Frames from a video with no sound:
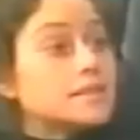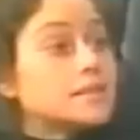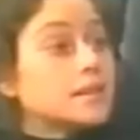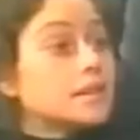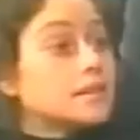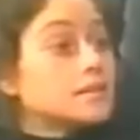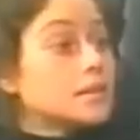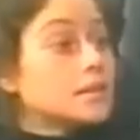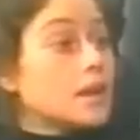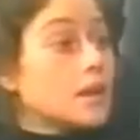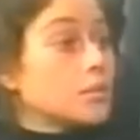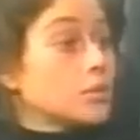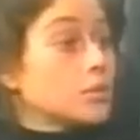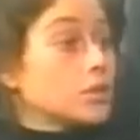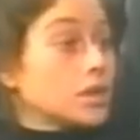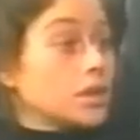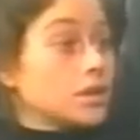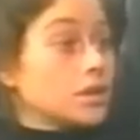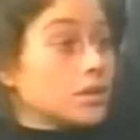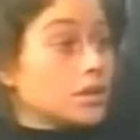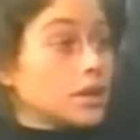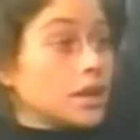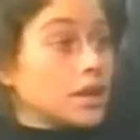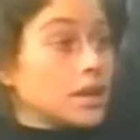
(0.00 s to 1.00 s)
Parece que se ha
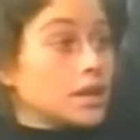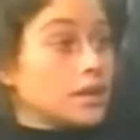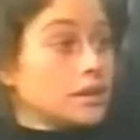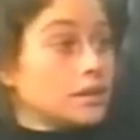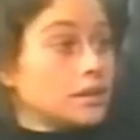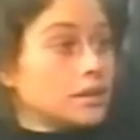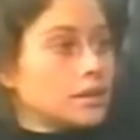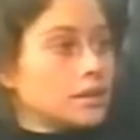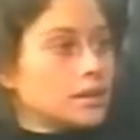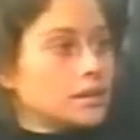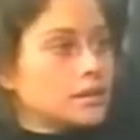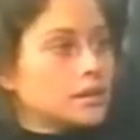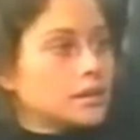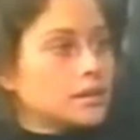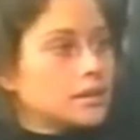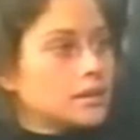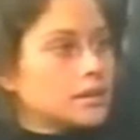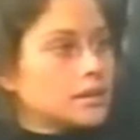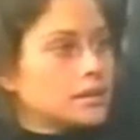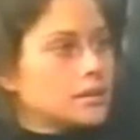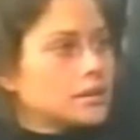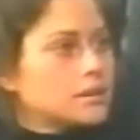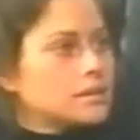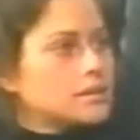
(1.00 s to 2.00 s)
aburrido de él.
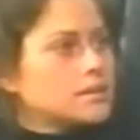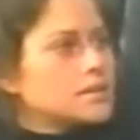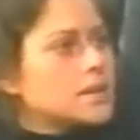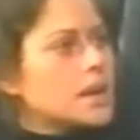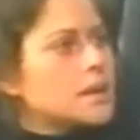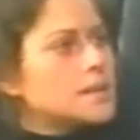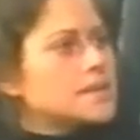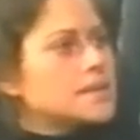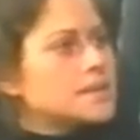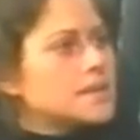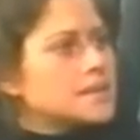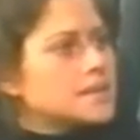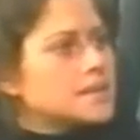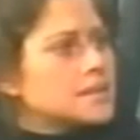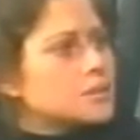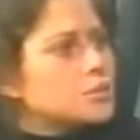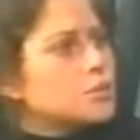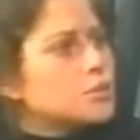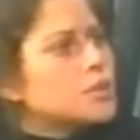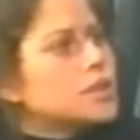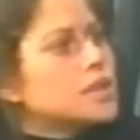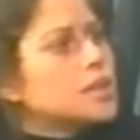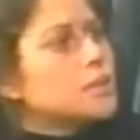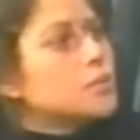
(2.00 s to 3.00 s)
¿Sabes? Desde
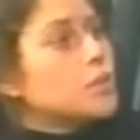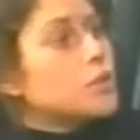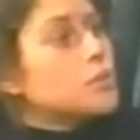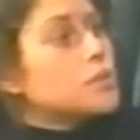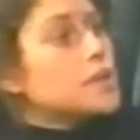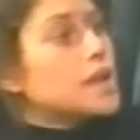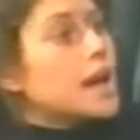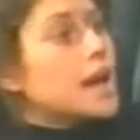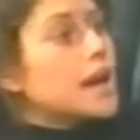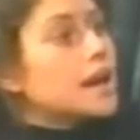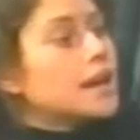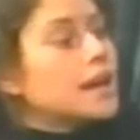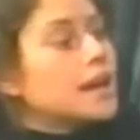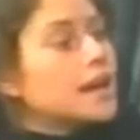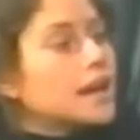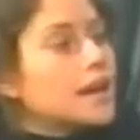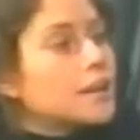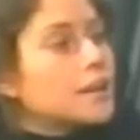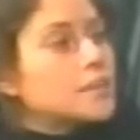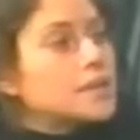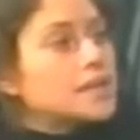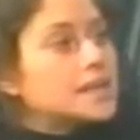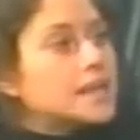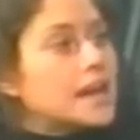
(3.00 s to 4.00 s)
su último viaje a
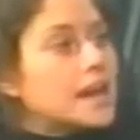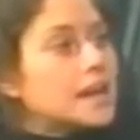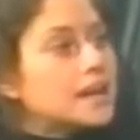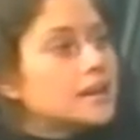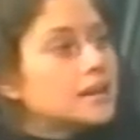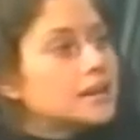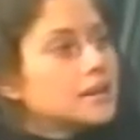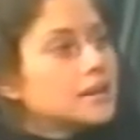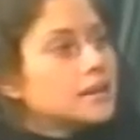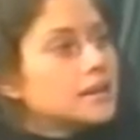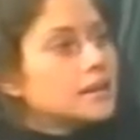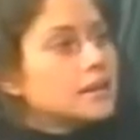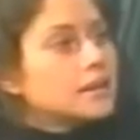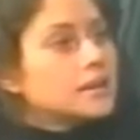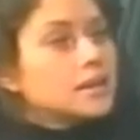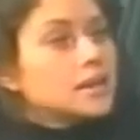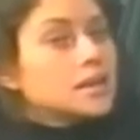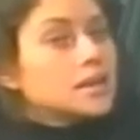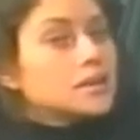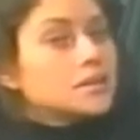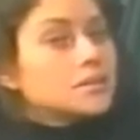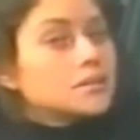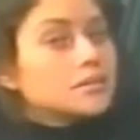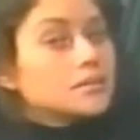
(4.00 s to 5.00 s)
la capital,
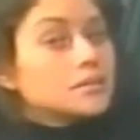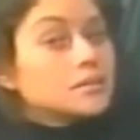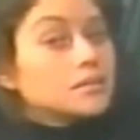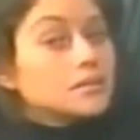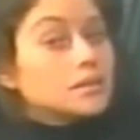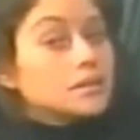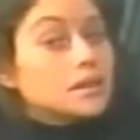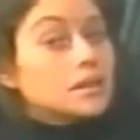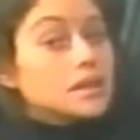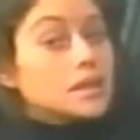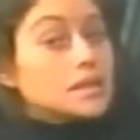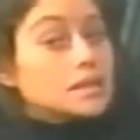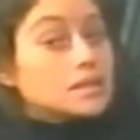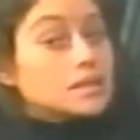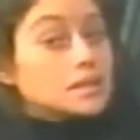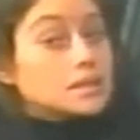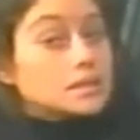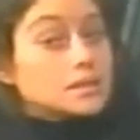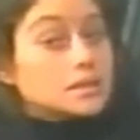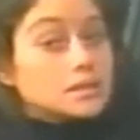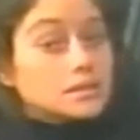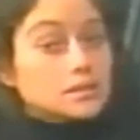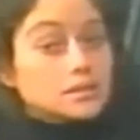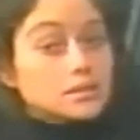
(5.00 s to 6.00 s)

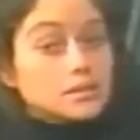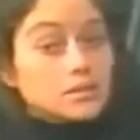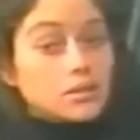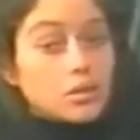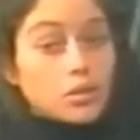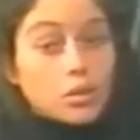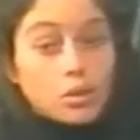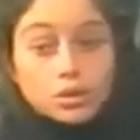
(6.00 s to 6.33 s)
es